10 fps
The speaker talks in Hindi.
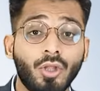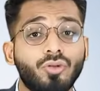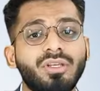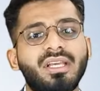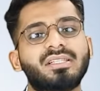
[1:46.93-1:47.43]

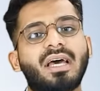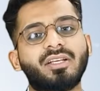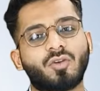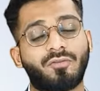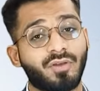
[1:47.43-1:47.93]
तो ये सारे
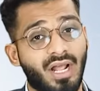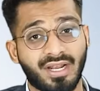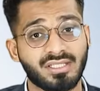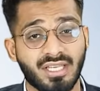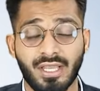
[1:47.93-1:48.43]
सॉफ्टवेयर
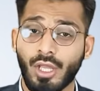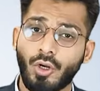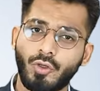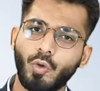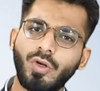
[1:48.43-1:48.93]
आना चाहिए
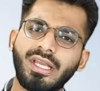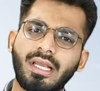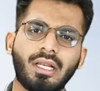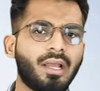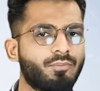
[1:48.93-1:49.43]
टू
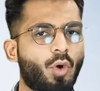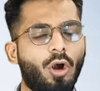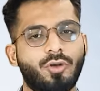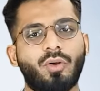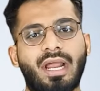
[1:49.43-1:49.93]
के लिए
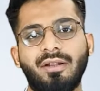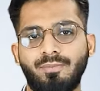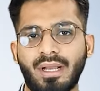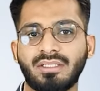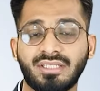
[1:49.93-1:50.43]
ऑटो कैट
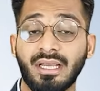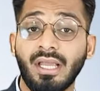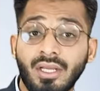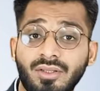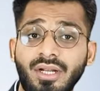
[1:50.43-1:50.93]
बेस्ट है
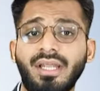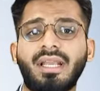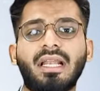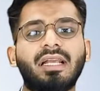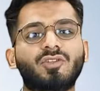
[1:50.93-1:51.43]
थ्री
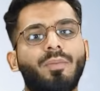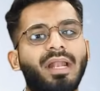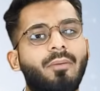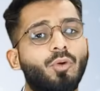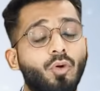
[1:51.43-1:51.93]
के लिए जो
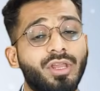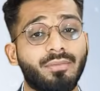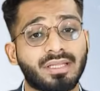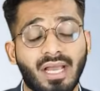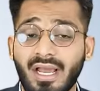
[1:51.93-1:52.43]
मैंने आप लोगों को ये
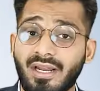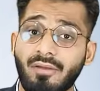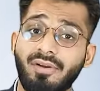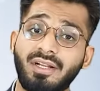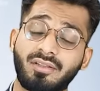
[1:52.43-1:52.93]
बताया
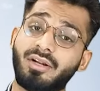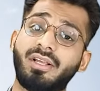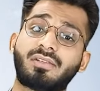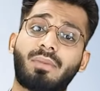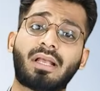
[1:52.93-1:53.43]
रेविट थ्री डी
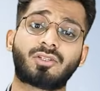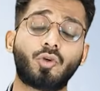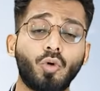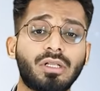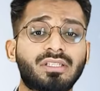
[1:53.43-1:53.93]
एस मैक
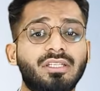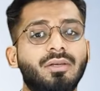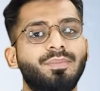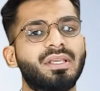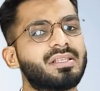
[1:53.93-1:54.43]
गूगल
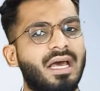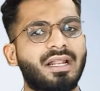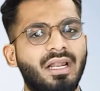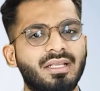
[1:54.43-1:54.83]
स्केचअप ये सारे आना